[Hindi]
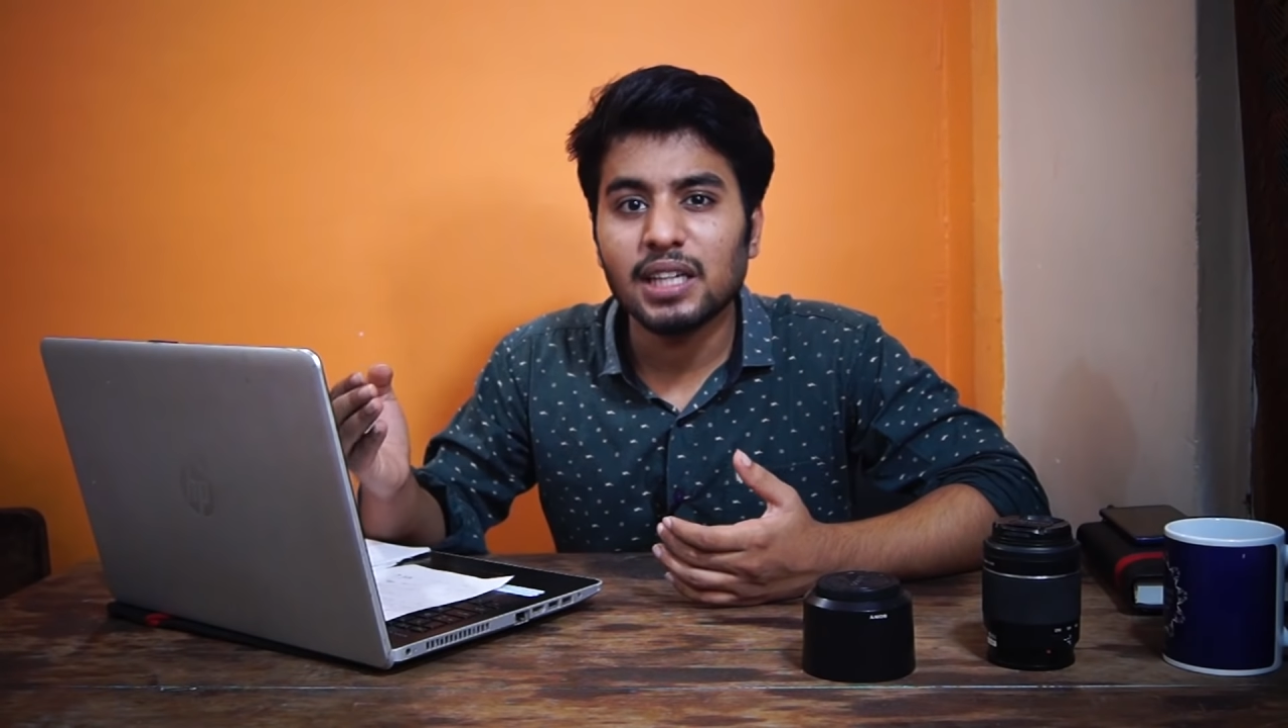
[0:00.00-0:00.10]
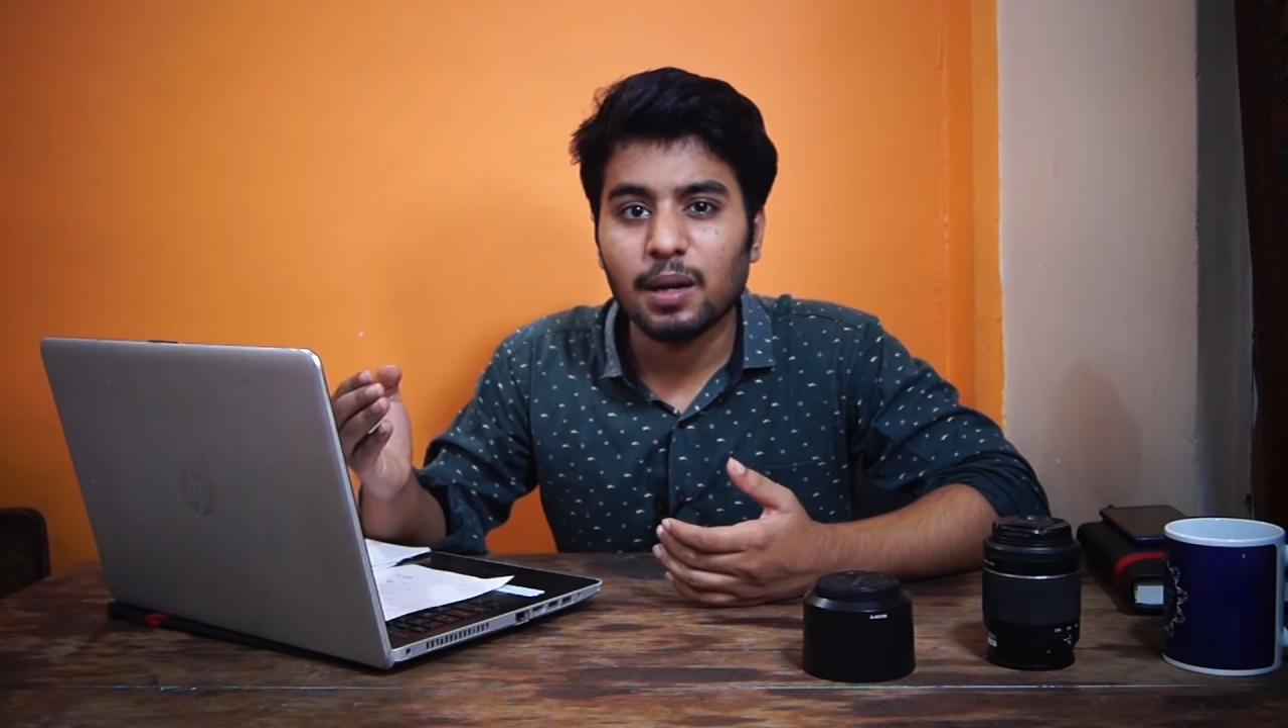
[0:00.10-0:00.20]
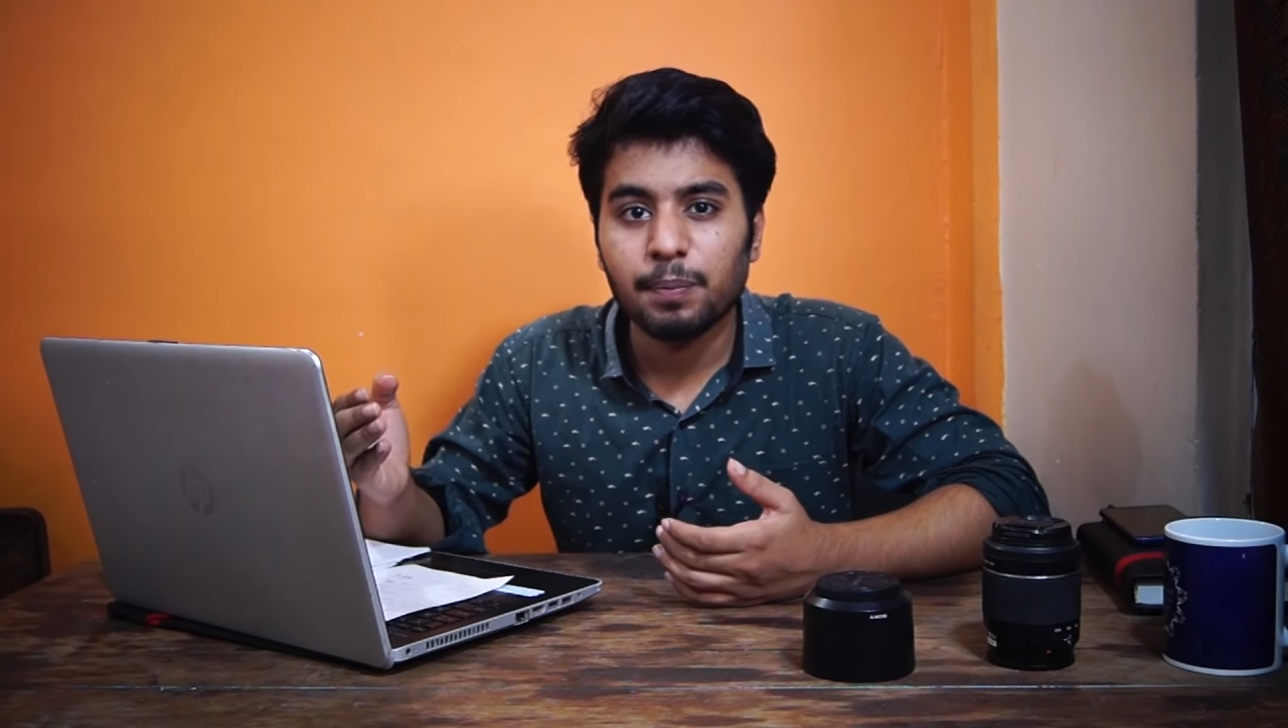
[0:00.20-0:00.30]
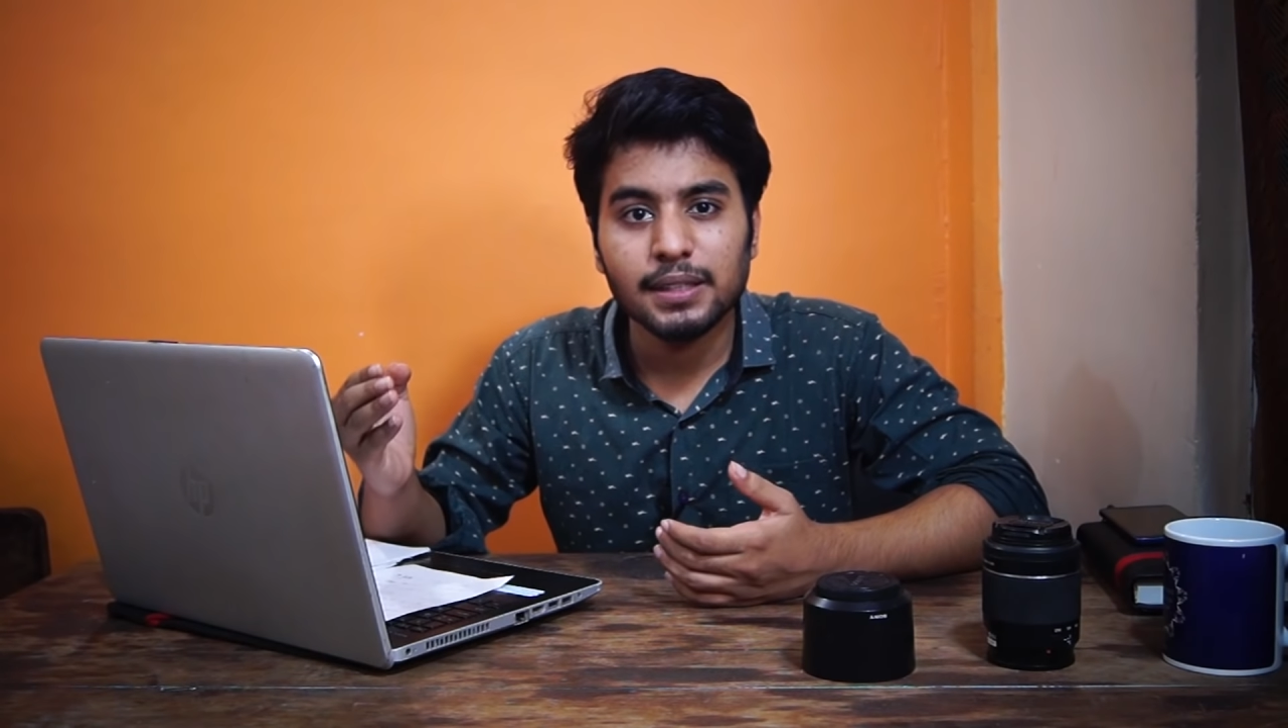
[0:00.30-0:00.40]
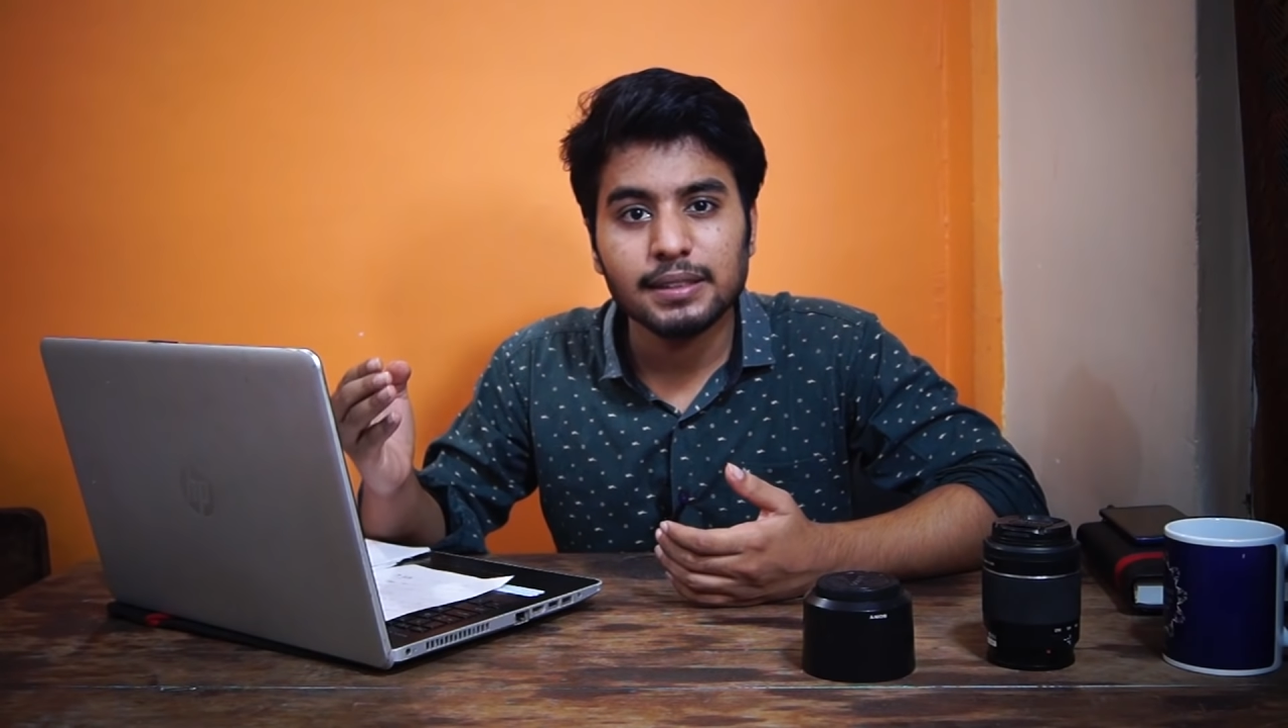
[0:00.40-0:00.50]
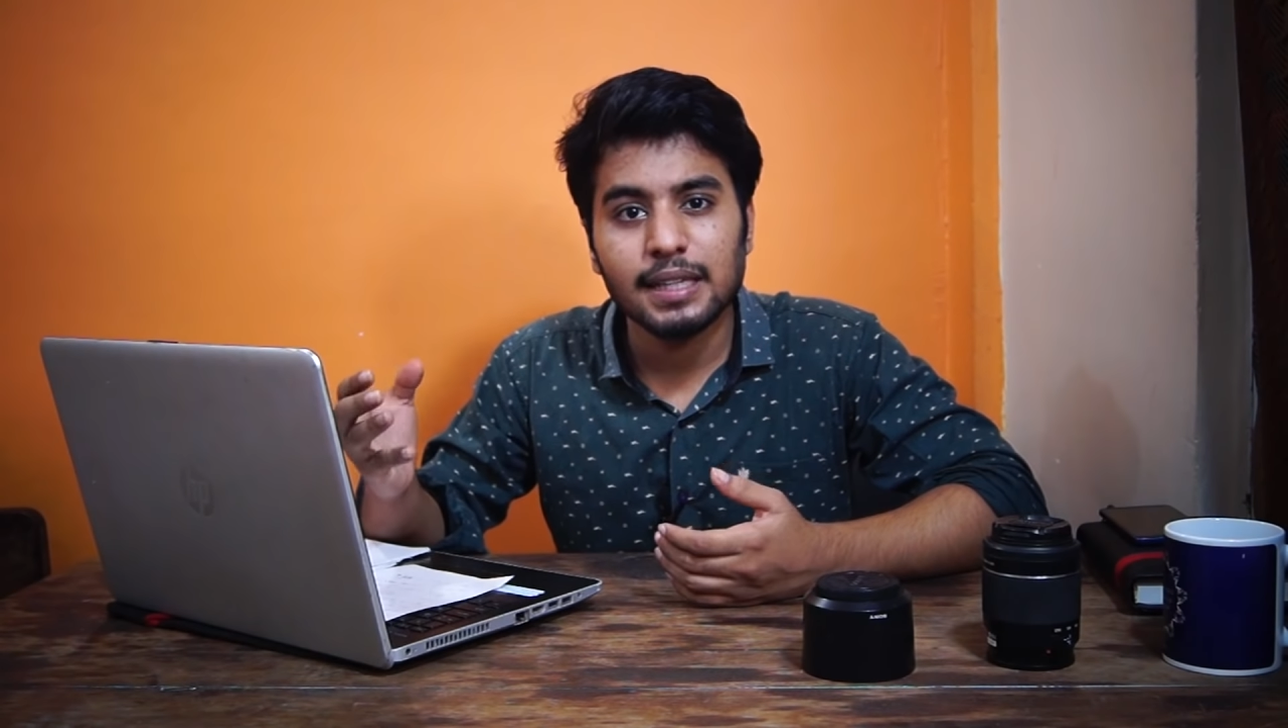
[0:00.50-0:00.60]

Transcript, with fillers: चार पाँच